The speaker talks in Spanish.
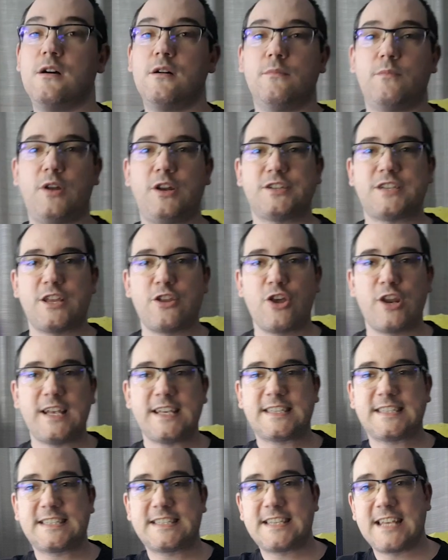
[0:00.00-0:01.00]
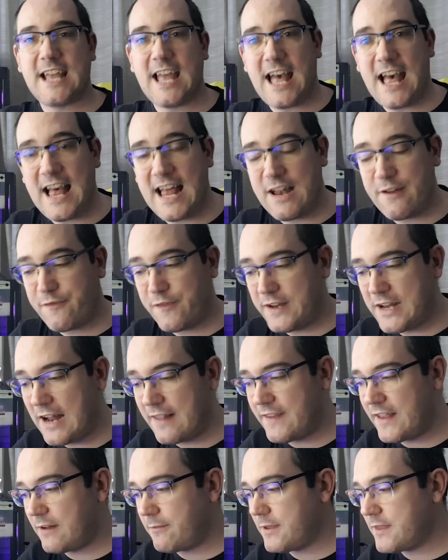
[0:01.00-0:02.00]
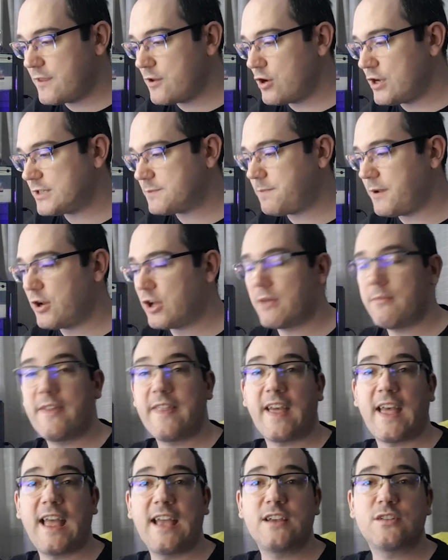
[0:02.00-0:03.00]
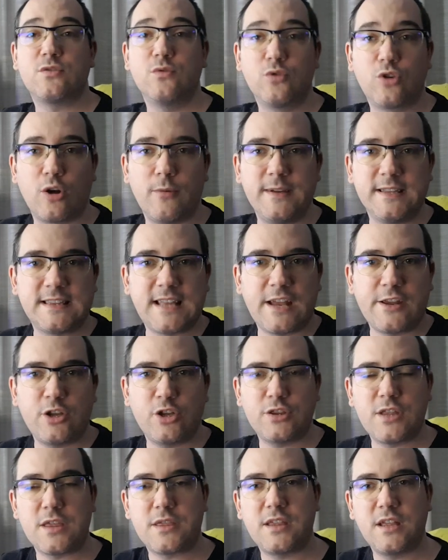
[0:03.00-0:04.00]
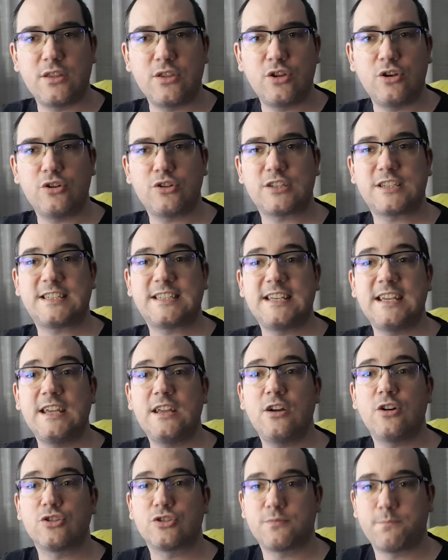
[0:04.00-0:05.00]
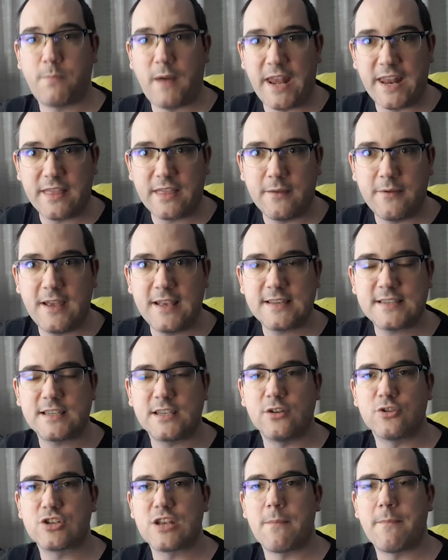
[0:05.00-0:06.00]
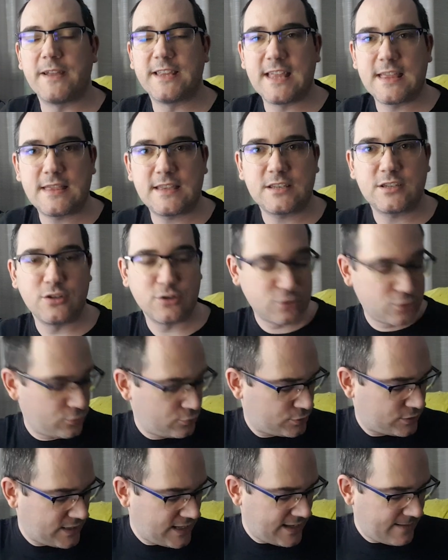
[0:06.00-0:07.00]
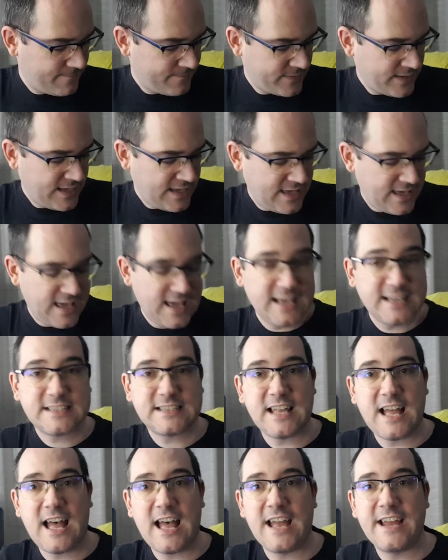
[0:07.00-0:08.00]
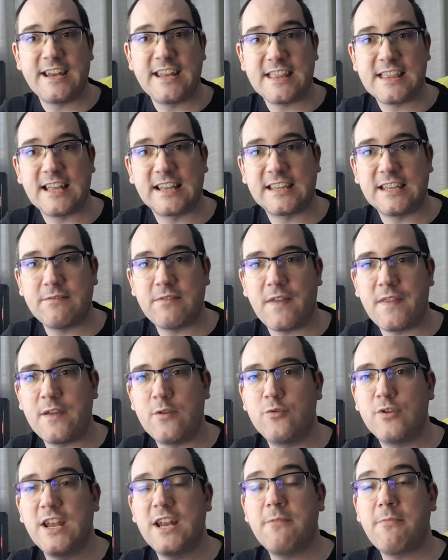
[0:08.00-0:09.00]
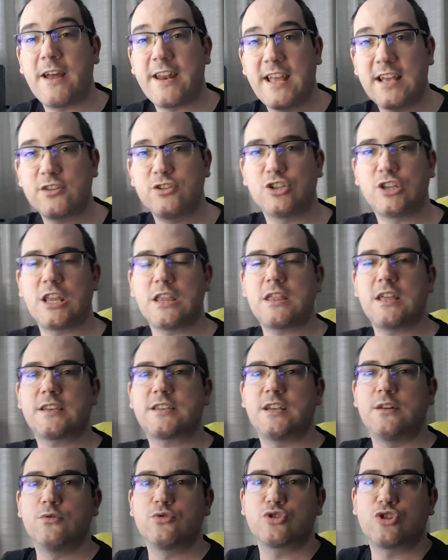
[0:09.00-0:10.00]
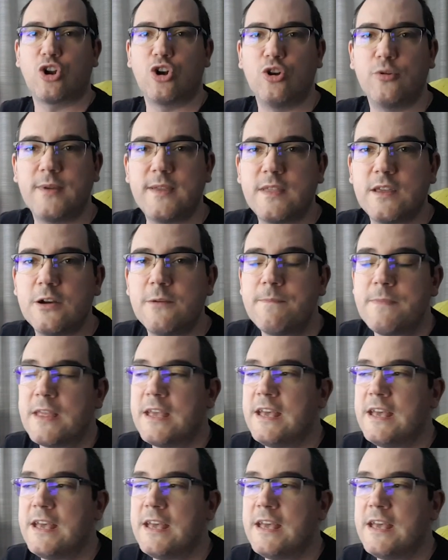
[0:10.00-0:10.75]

Bueno señores, al final del vídeo espero que me dejéis un comentario diciendo si os parece bien, si os apetece, si os gusta esta iniciativa de unir varias noticias en un solo vídeo